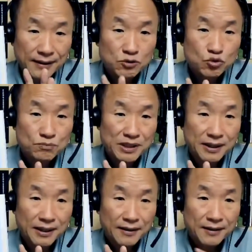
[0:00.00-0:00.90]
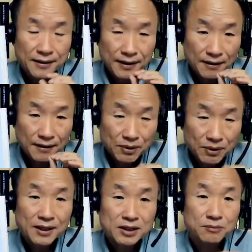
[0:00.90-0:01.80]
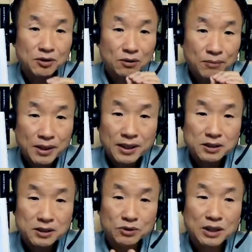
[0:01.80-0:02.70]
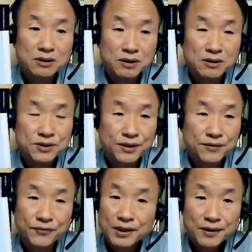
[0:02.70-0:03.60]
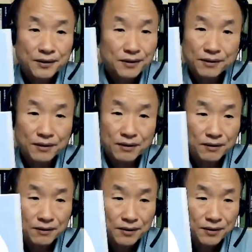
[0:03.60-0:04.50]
각 주마다 뭐가 핵심이고 뭐가 핵심이고 딱 들어있는 책은 어,